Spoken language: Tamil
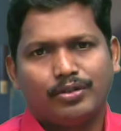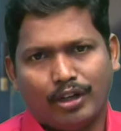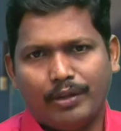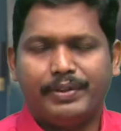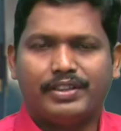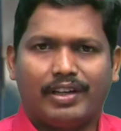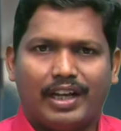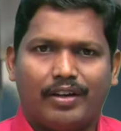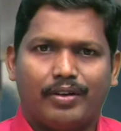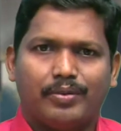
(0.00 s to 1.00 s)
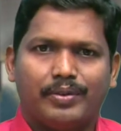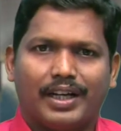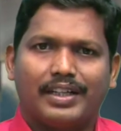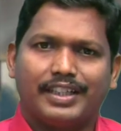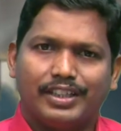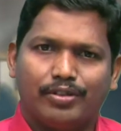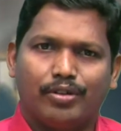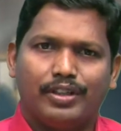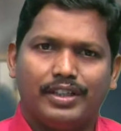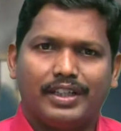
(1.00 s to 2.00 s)
தொலைபேசி வாயிலாகவும் நாங்கள் தெரிந்து
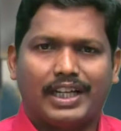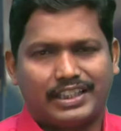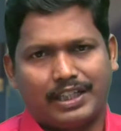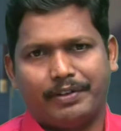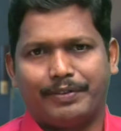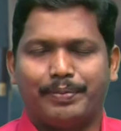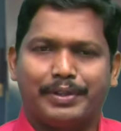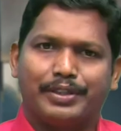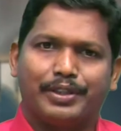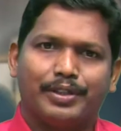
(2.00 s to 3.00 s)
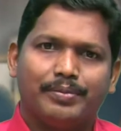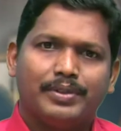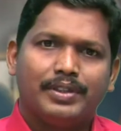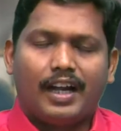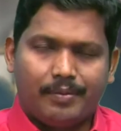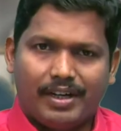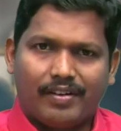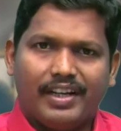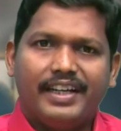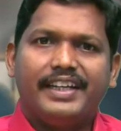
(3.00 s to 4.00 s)
கொண்டு கர்த்தரை மகிமைப்படுத்துகிறோம்
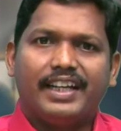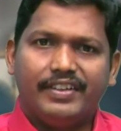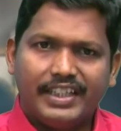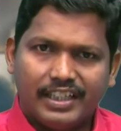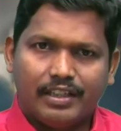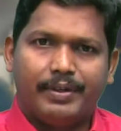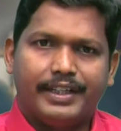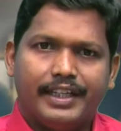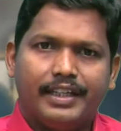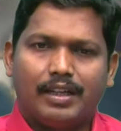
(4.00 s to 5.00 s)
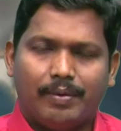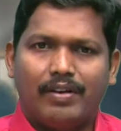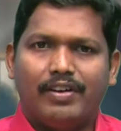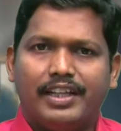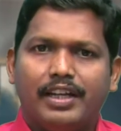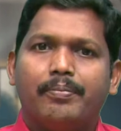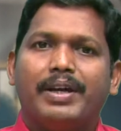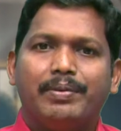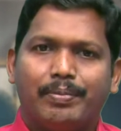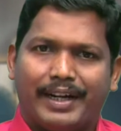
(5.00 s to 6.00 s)
அன்பானவர்களே நீங்கள் வீட்டிலிருந்தபடியே தபால் வழியில்
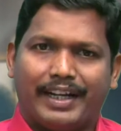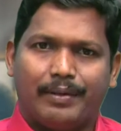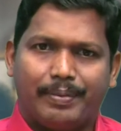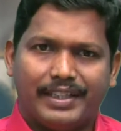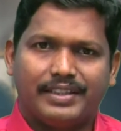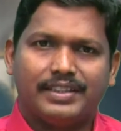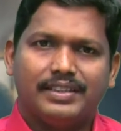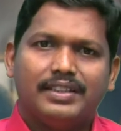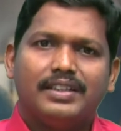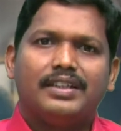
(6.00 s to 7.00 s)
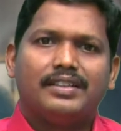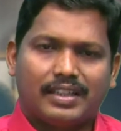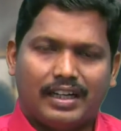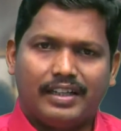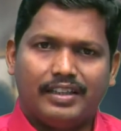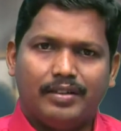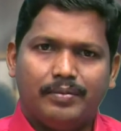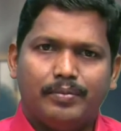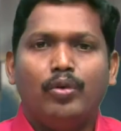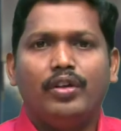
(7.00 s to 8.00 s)
பைபிள் பாடங்களை படித்து
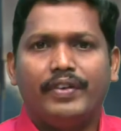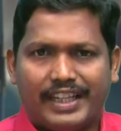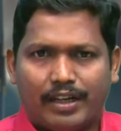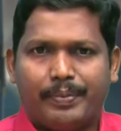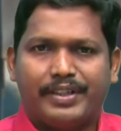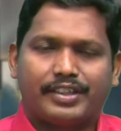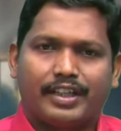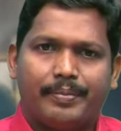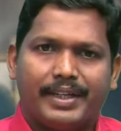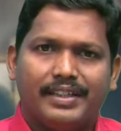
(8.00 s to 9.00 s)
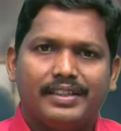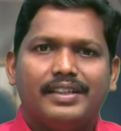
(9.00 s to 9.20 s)
சான்றிதழும் முழு வேதாகம் பரிசாக பெற